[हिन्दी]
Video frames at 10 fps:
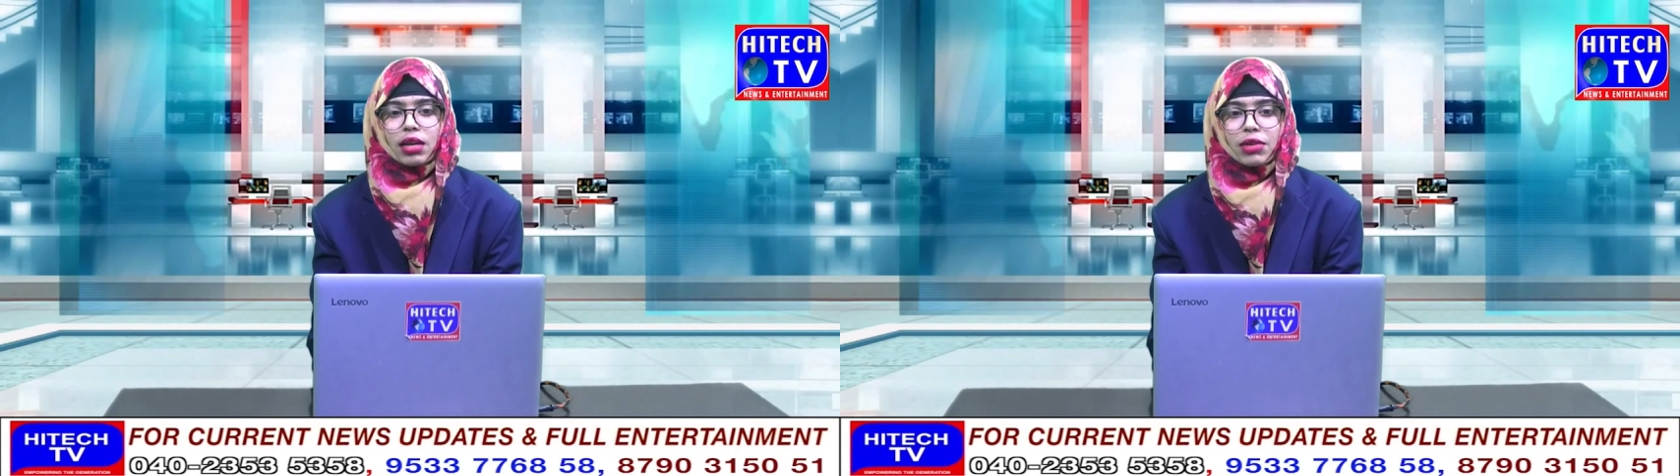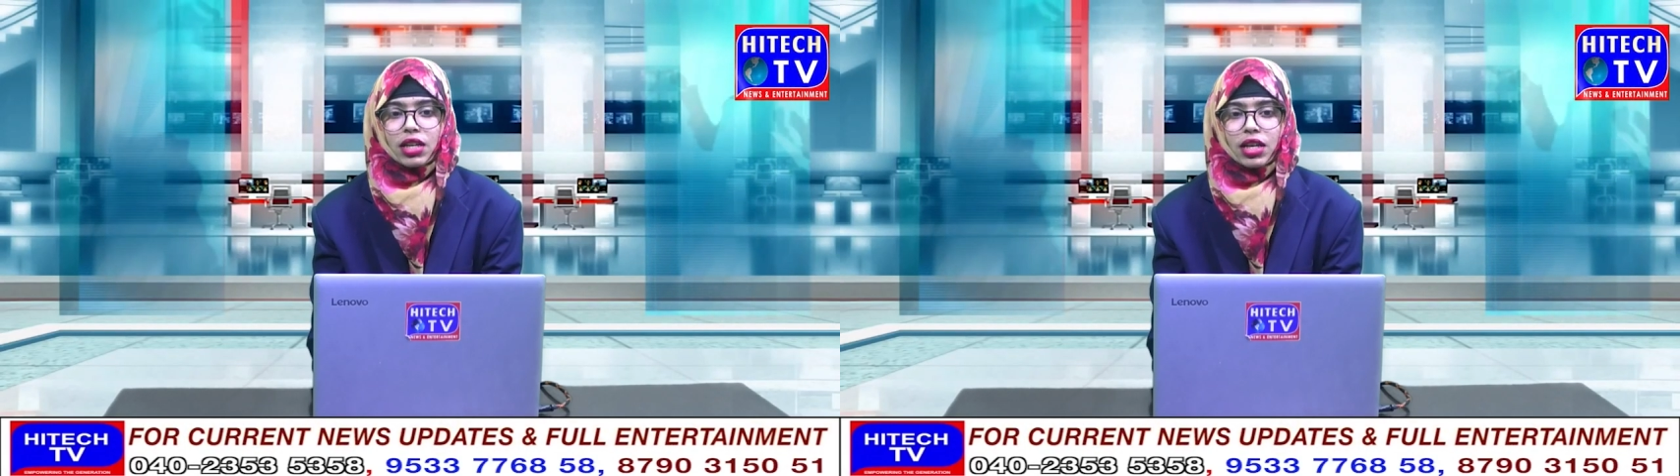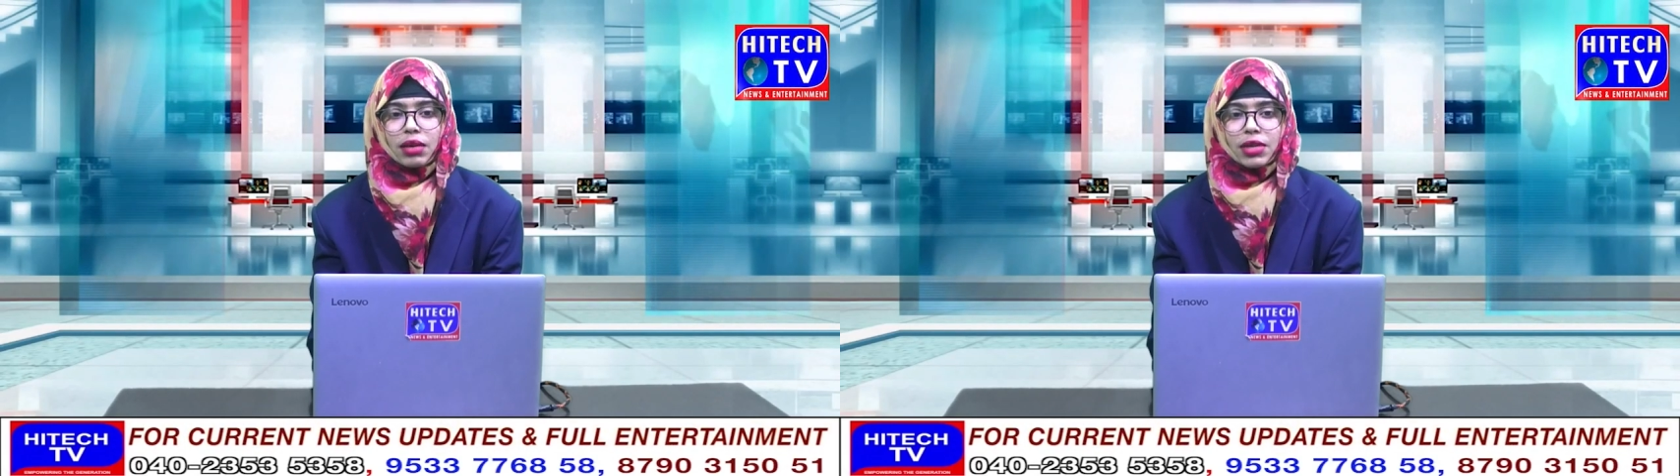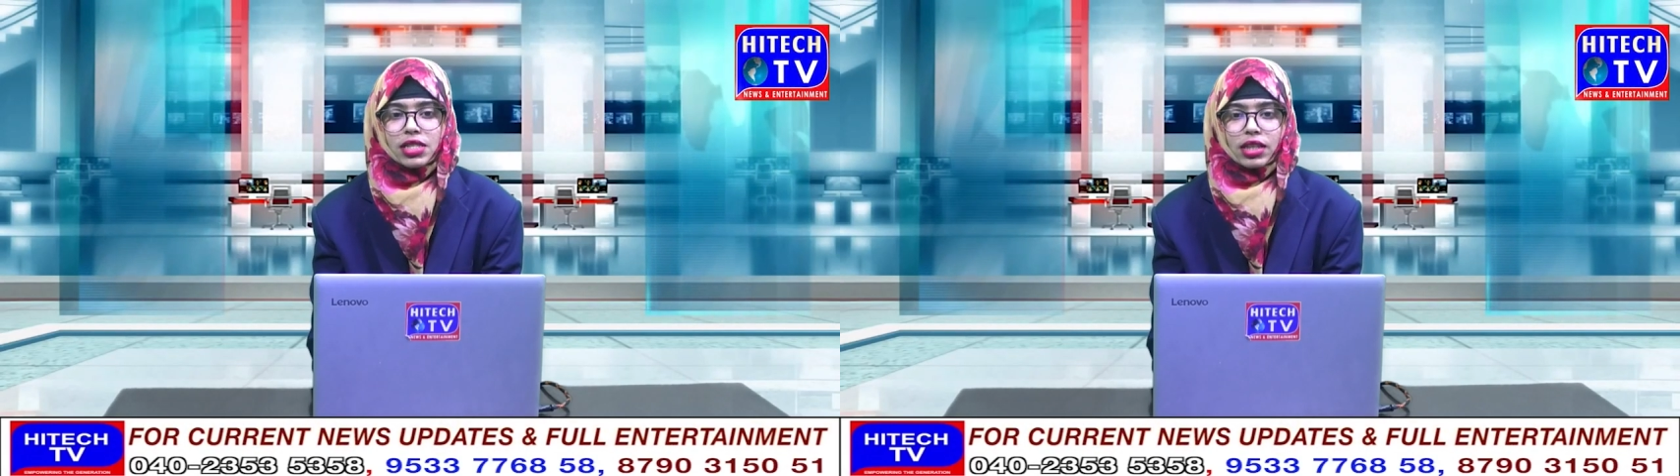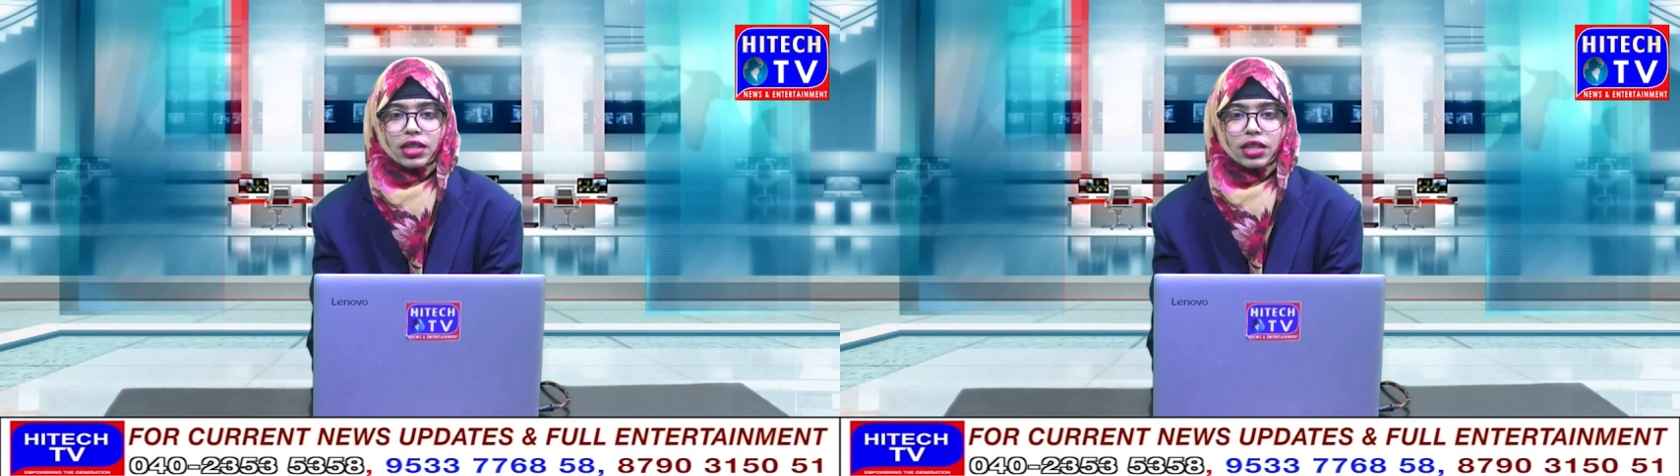कई बरस
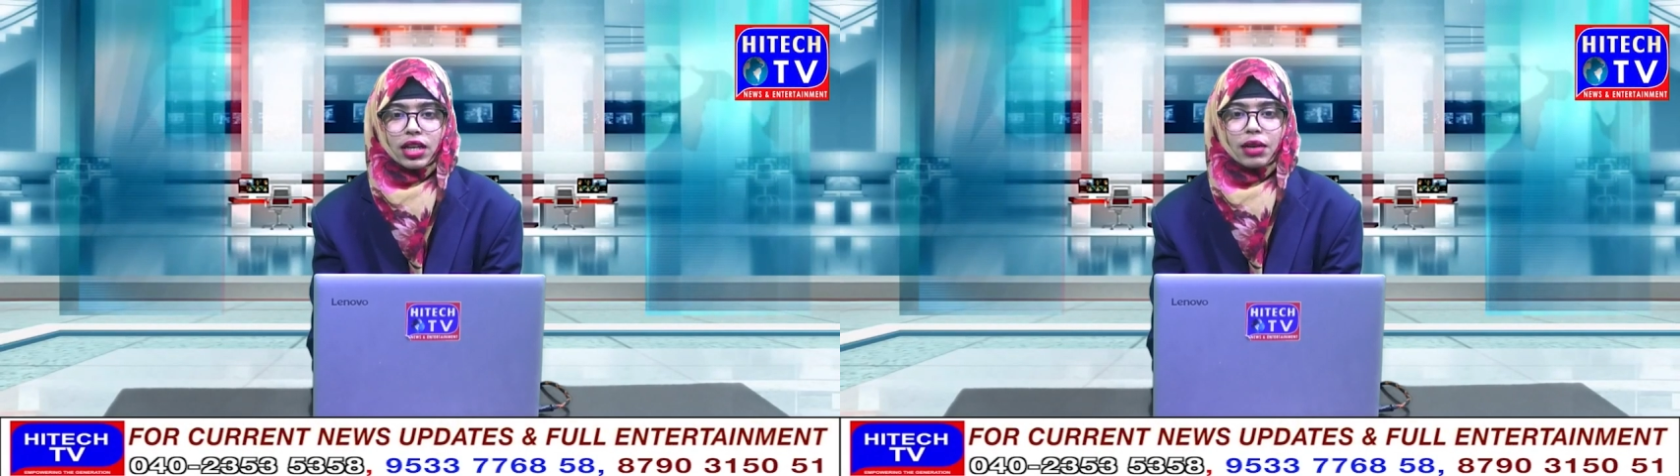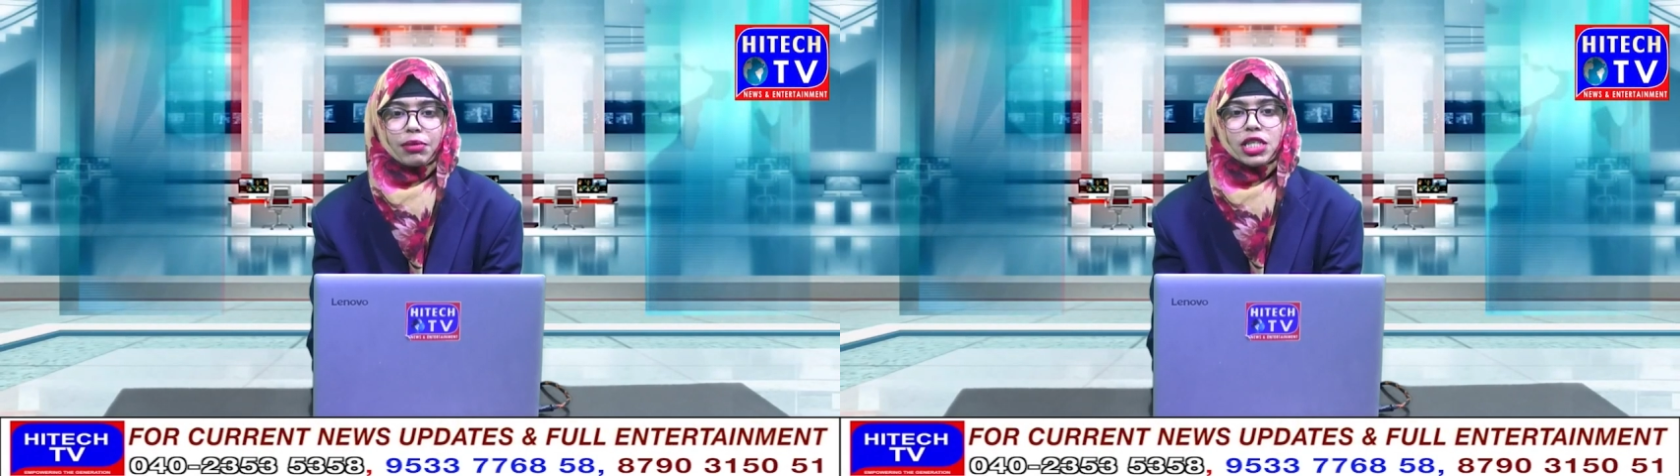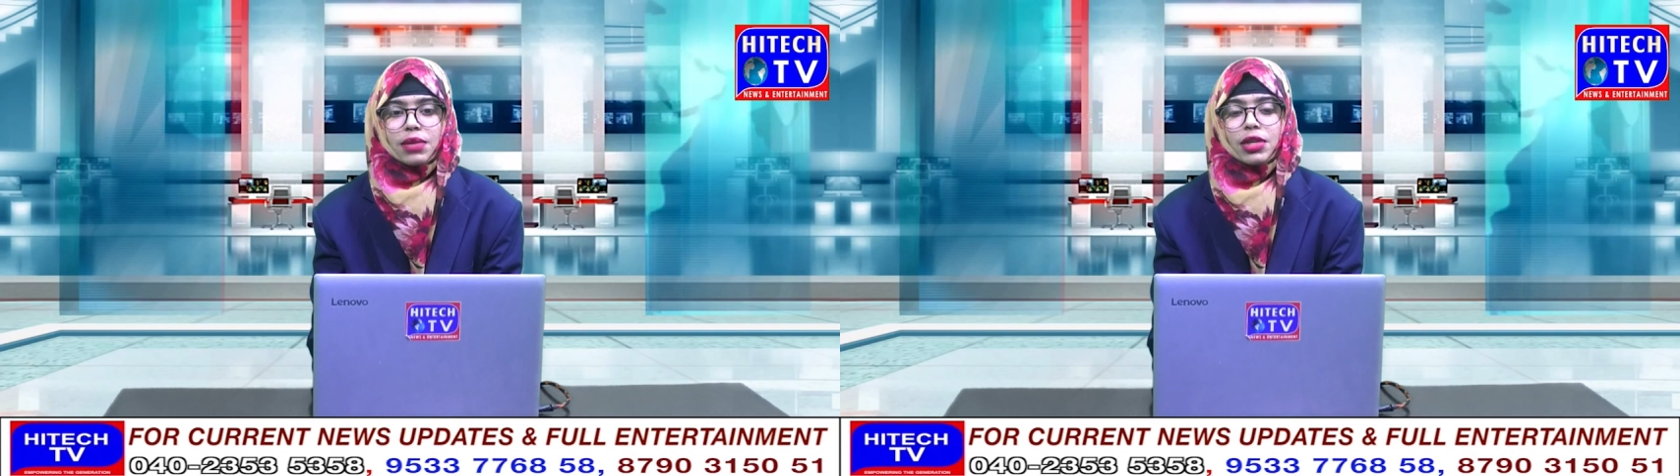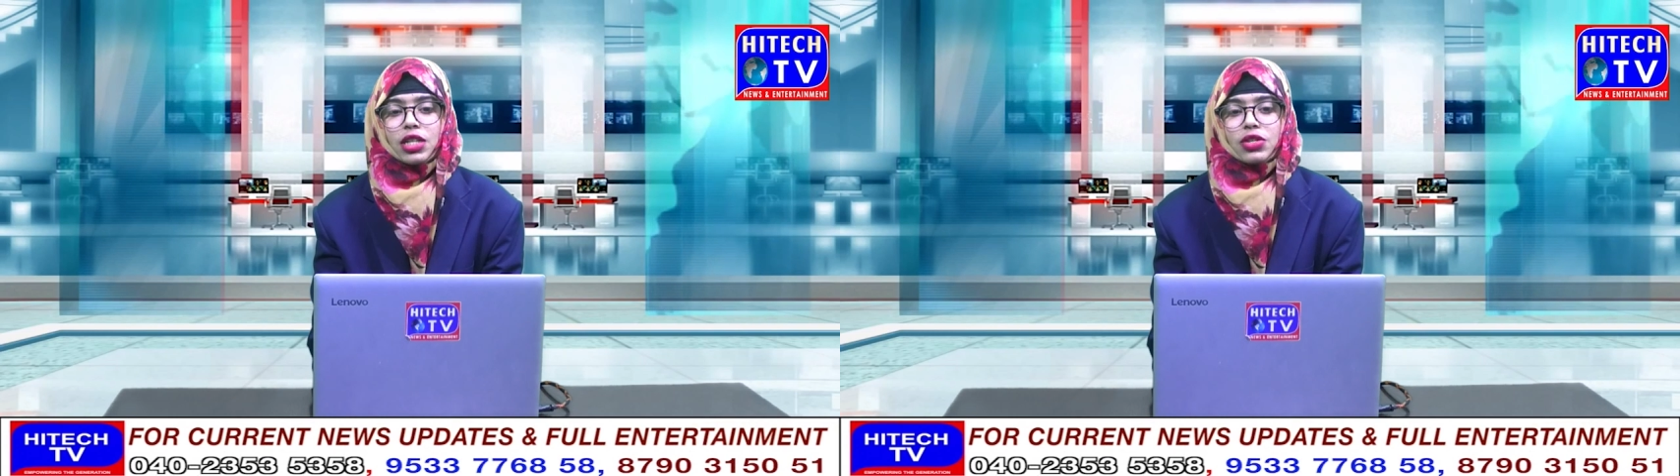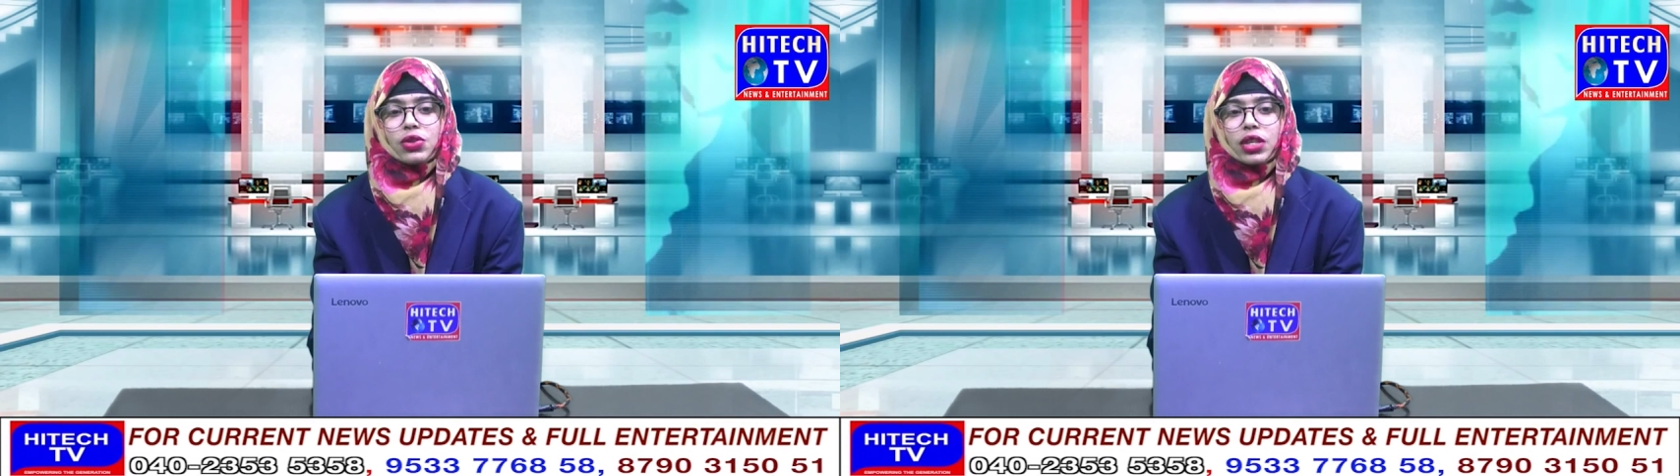इकतदार बीजेपी
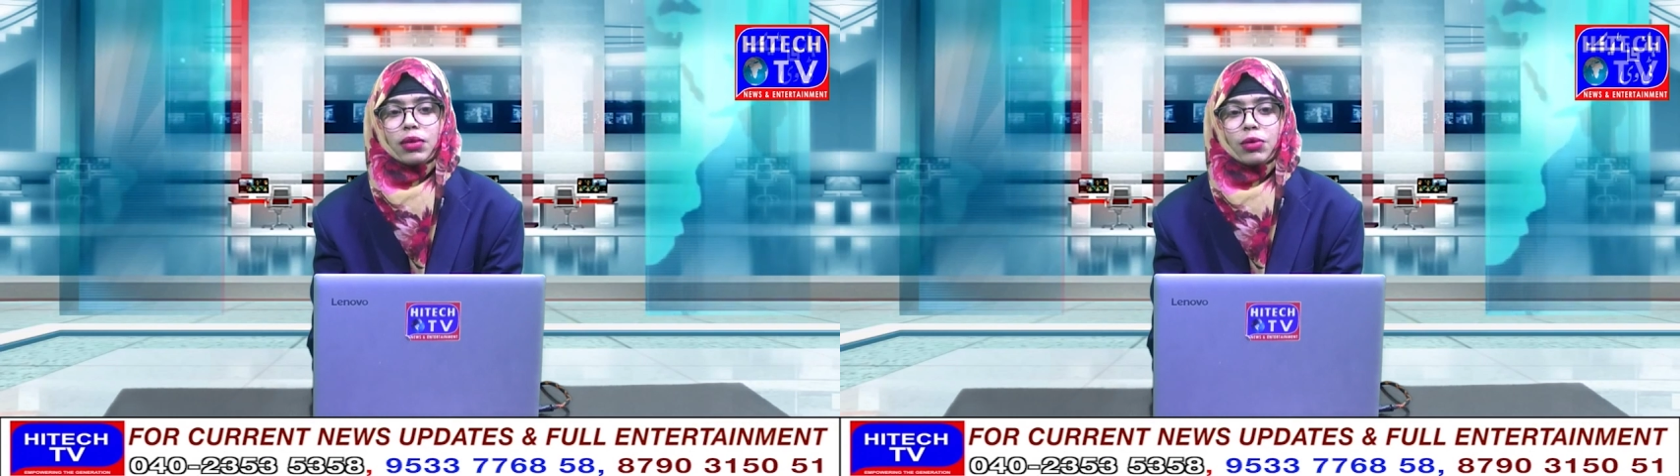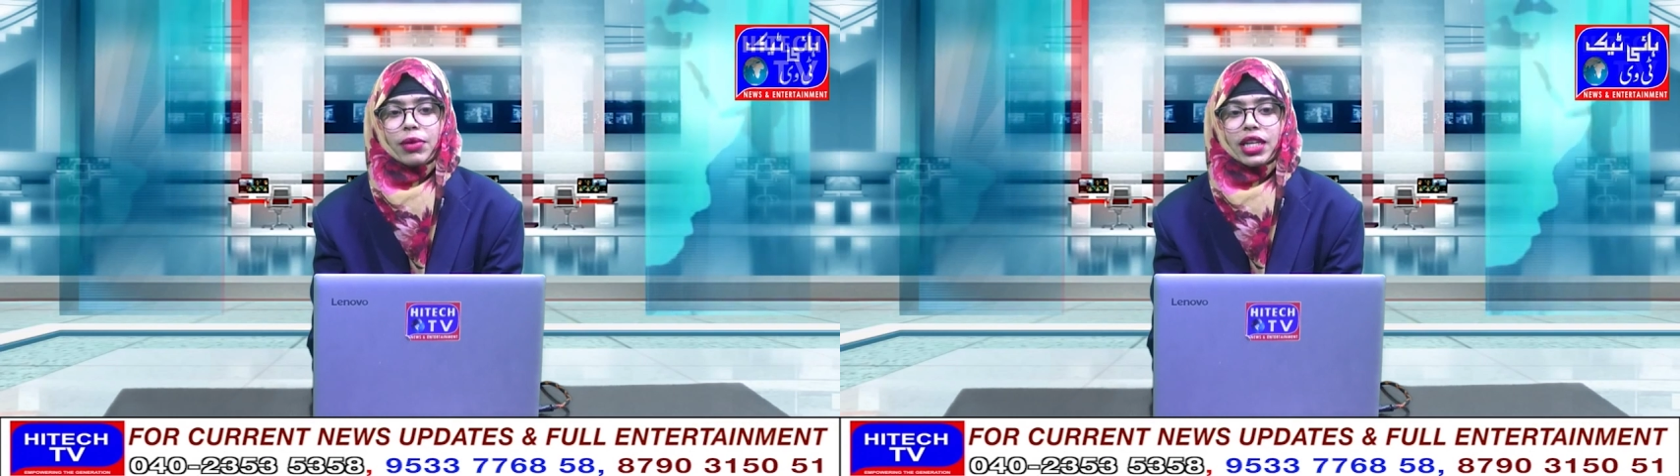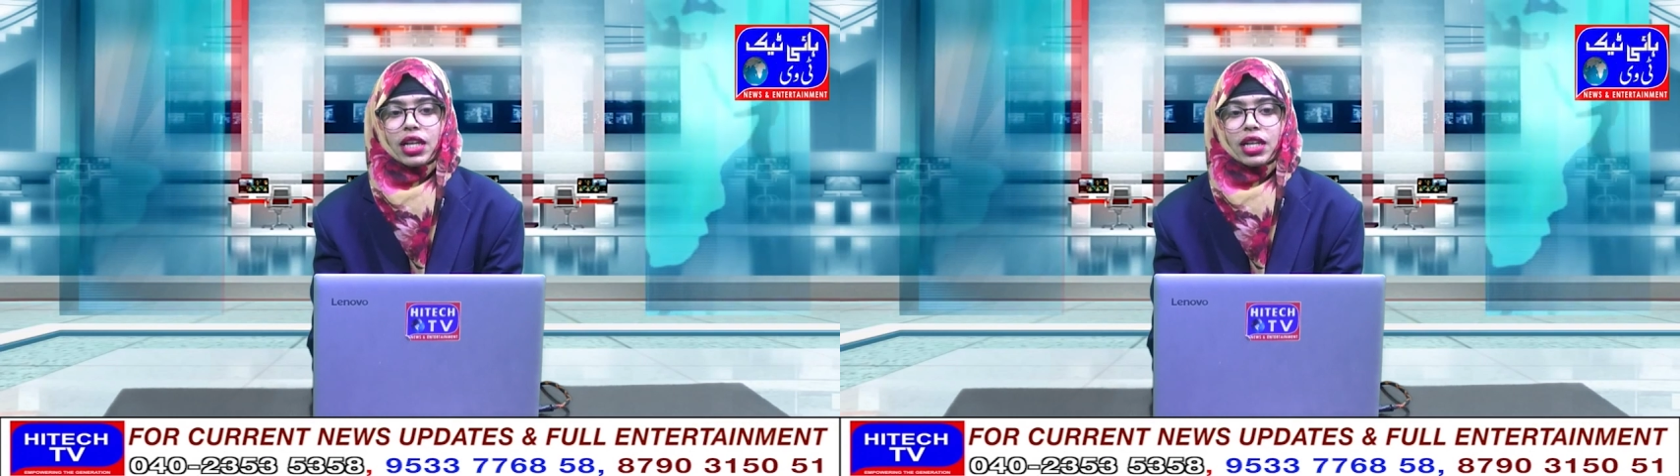लीडरों की मुबैना